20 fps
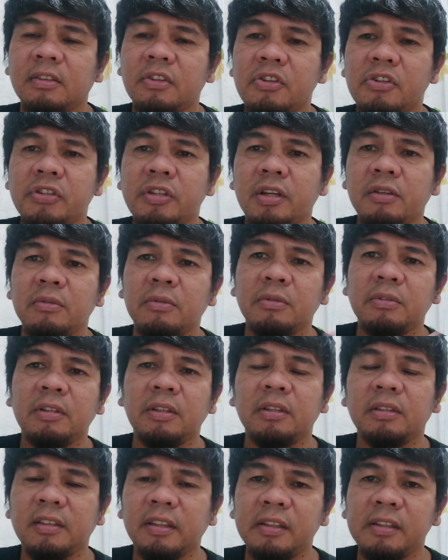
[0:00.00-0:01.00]
Christian
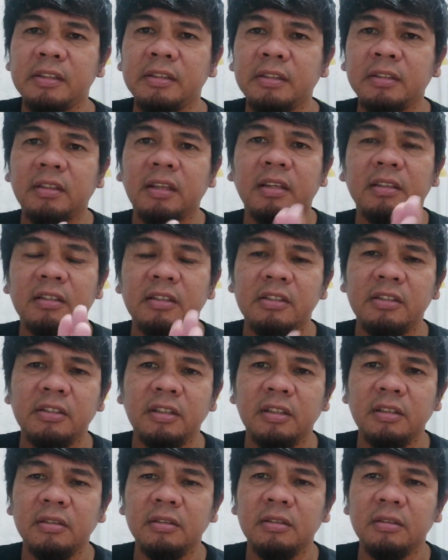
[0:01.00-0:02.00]
Wood and credit ni
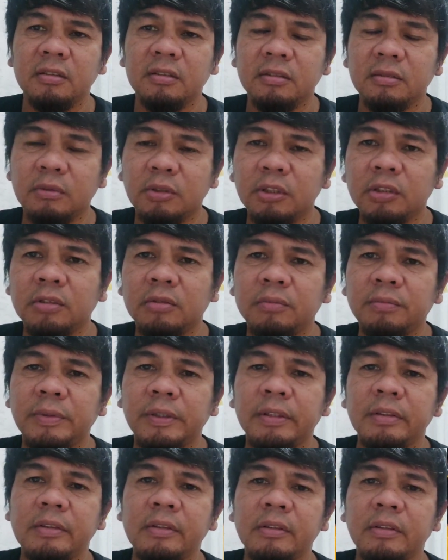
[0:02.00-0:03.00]
Christian Wood.
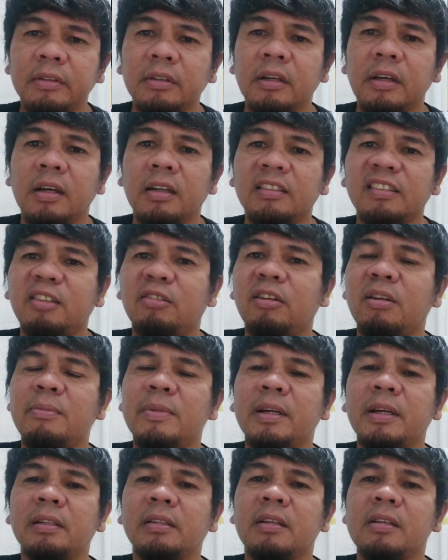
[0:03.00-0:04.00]
Pero ang hindi
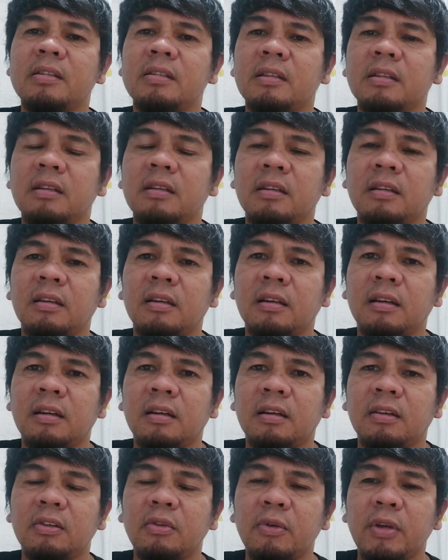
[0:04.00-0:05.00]
pala makita si
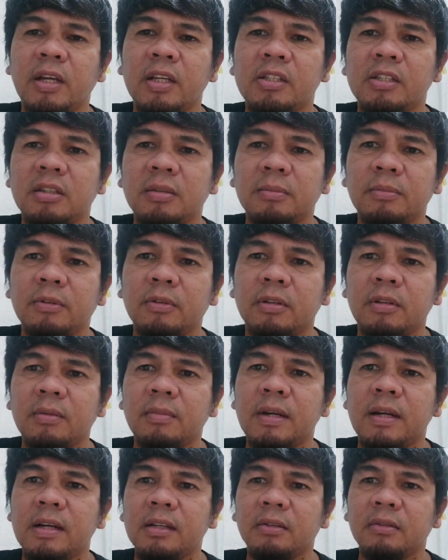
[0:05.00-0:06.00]
uh, Rui
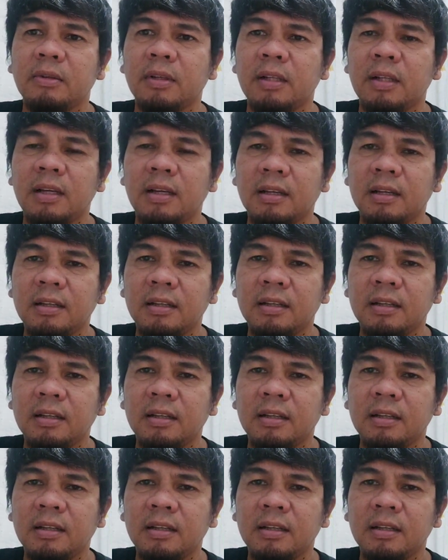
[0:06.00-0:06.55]
Hachimura bakit wala?